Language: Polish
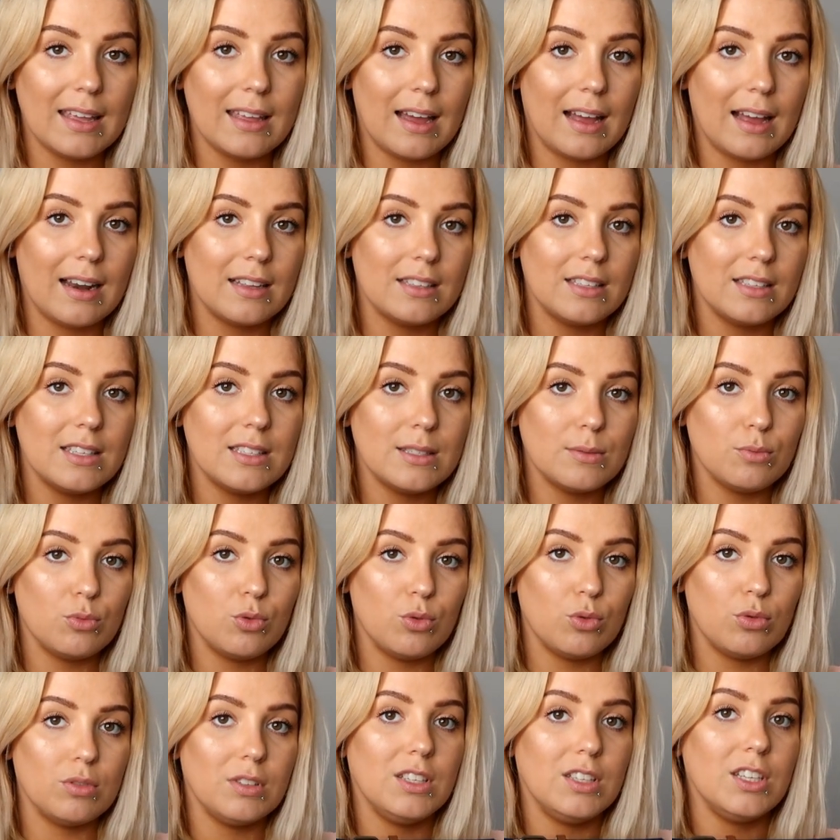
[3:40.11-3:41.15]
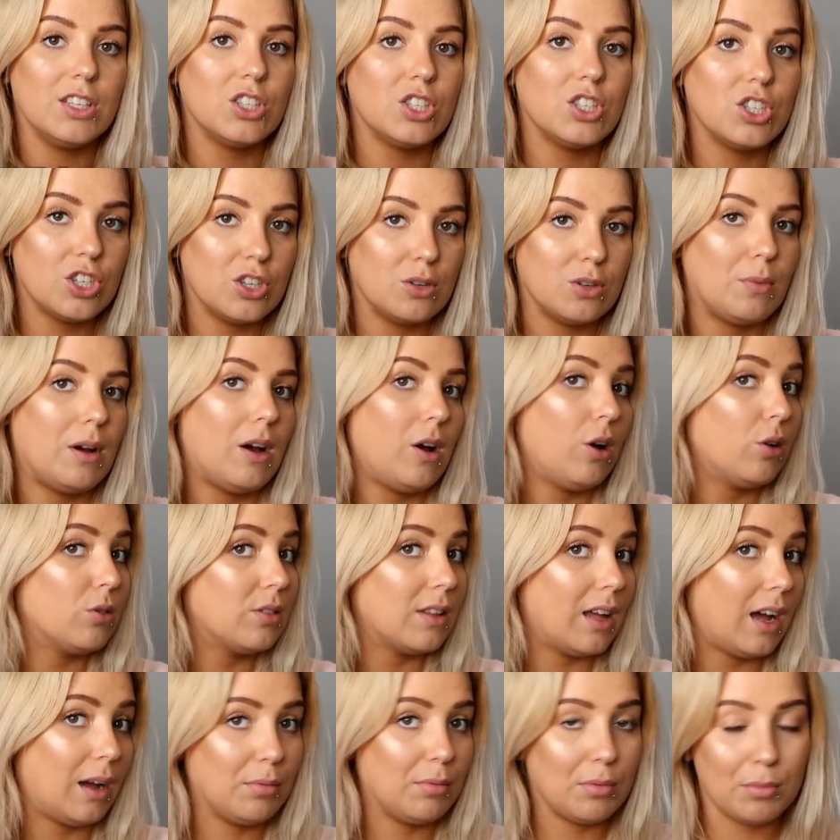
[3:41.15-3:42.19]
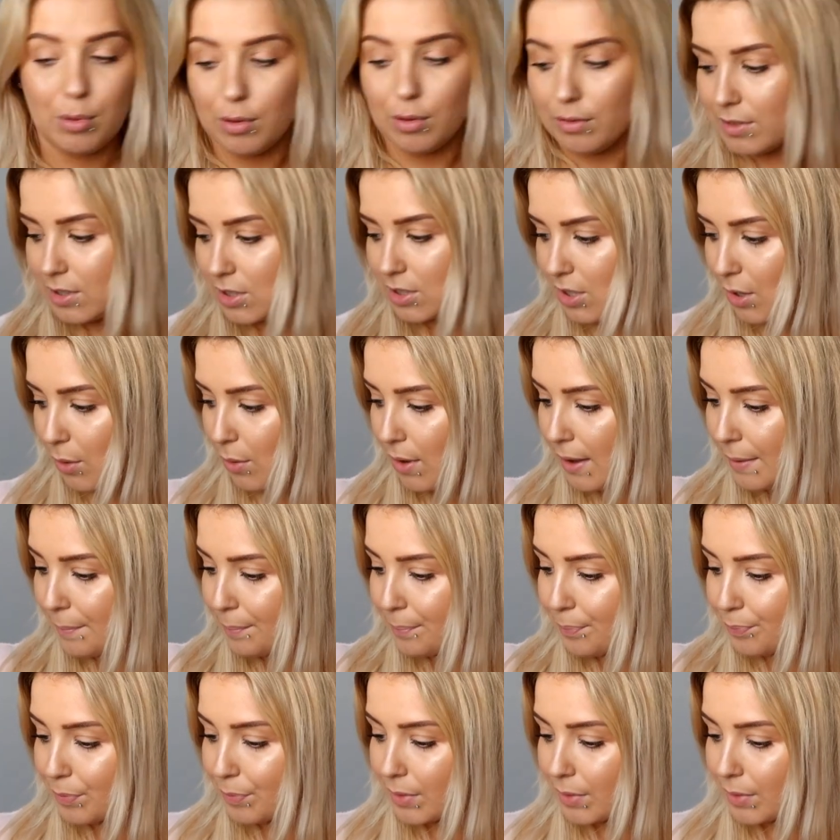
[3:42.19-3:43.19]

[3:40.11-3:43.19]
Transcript: ale nic mu nie trzyma, o tak bym powiedziała.